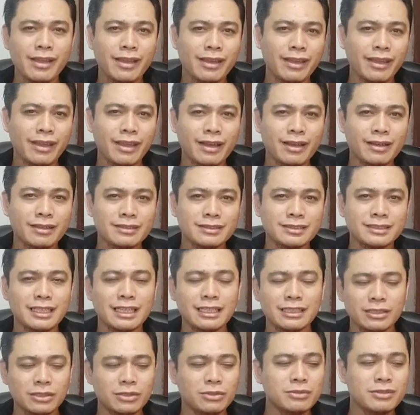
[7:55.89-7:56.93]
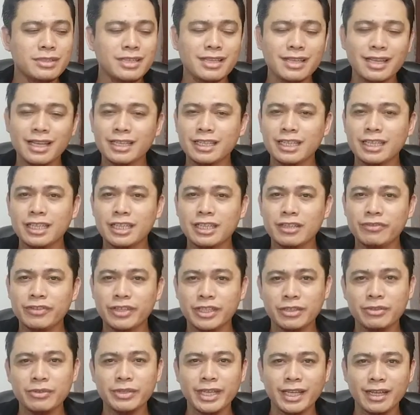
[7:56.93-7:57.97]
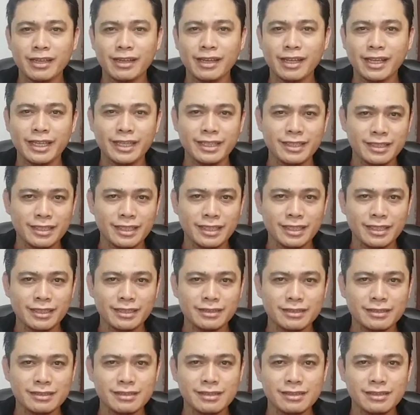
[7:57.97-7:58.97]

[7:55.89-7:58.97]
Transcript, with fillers: yang satu dengan individu yang lainnya